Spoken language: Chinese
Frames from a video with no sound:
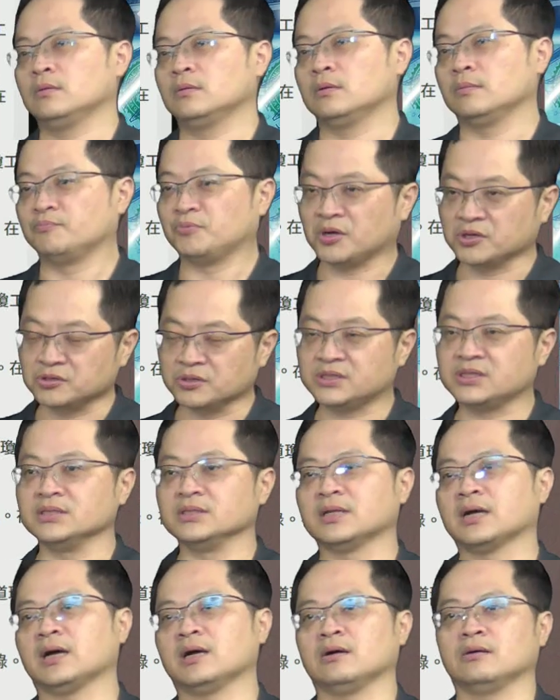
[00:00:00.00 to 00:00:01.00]
不然你就信
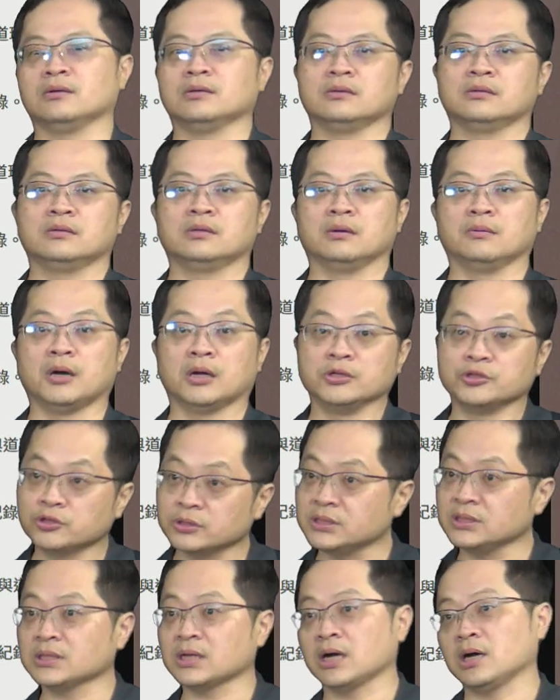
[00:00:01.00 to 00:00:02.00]
他好了，好不好？你就
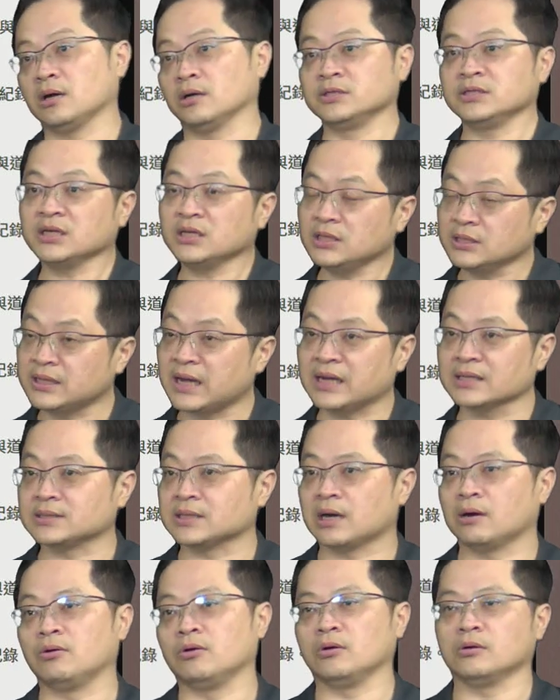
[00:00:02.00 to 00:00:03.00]
信他好了。今天一大
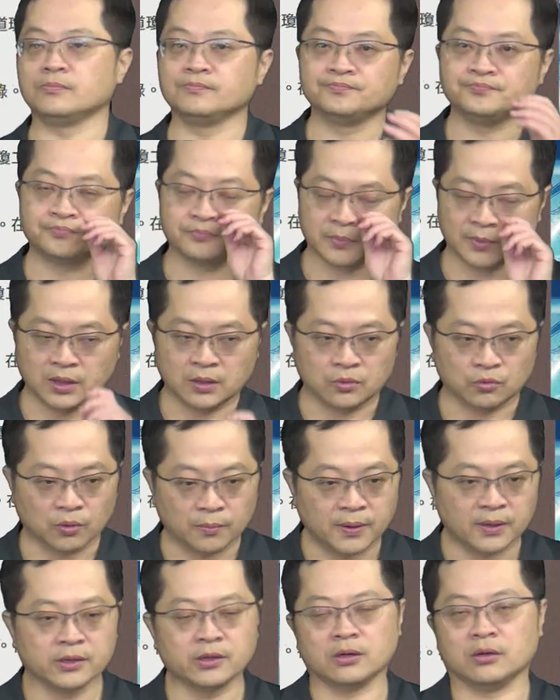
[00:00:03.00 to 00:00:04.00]
早哦，我
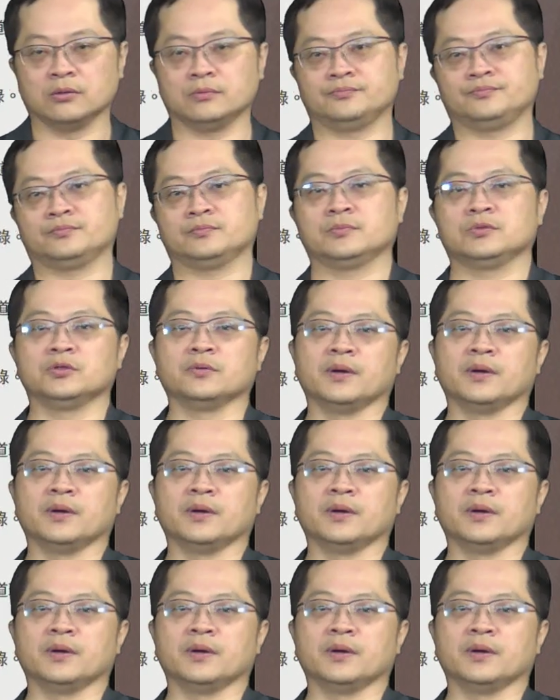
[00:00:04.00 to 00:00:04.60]
朋友对不